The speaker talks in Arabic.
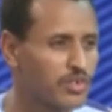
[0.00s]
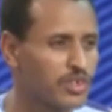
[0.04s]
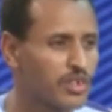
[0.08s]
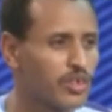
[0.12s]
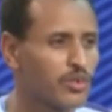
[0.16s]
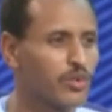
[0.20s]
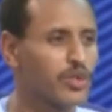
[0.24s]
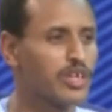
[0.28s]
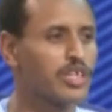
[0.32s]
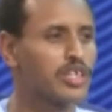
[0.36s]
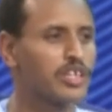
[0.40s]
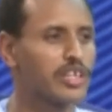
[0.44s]

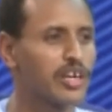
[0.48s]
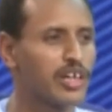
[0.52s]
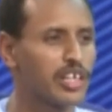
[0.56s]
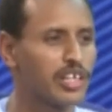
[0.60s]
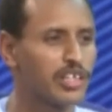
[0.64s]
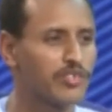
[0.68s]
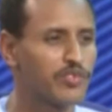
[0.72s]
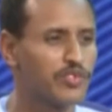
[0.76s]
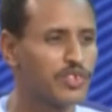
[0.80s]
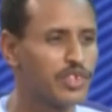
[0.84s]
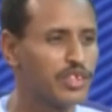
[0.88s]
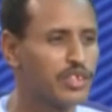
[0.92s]
وإن كانت
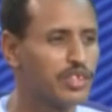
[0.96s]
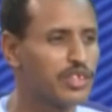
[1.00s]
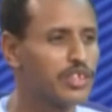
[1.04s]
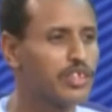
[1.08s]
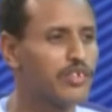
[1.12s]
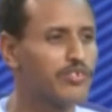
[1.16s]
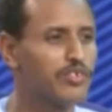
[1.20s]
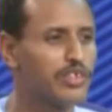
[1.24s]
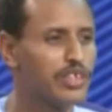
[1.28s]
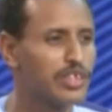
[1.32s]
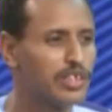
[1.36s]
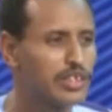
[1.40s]
فيه
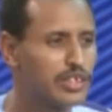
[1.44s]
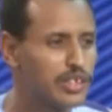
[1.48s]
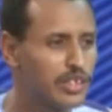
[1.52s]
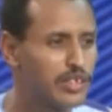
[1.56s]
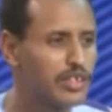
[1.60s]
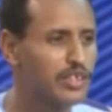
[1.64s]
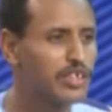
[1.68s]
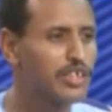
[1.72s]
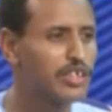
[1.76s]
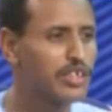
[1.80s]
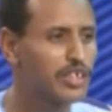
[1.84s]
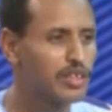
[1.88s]
فيه
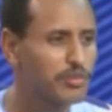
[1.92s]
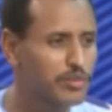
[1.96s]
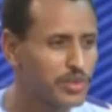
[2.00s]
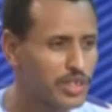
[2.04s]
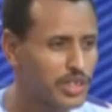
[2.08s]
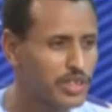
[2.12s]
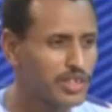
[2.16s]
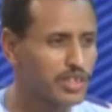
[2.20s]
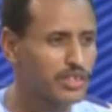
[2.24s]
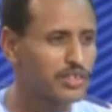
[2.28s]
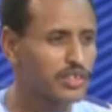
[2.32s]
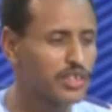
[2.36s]
الكثير من
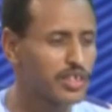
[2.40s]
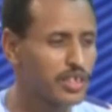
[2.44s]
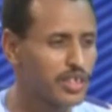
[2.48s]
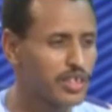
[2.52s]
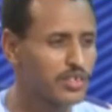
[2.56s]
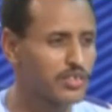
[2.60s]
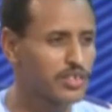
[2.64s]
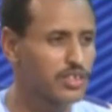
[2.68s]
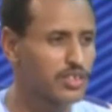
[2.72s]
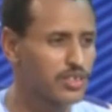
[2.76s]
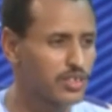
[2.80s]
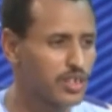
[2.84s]
الاعتلالات
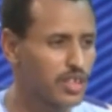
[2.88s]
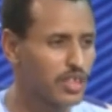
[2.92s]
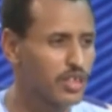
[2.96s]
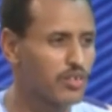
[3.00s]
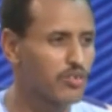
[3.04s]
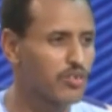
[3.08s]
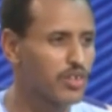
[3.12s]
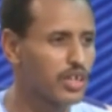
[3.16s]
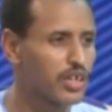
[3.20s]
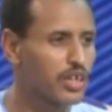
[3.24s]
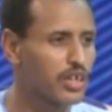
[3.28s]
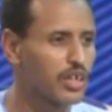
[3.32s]
سنتطرق
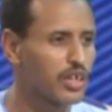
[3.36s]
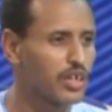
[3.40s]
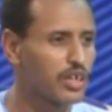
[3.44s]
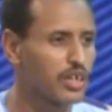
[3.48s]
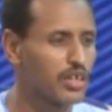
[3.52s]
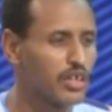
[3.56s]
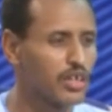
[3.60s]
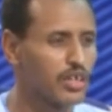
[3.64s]
لها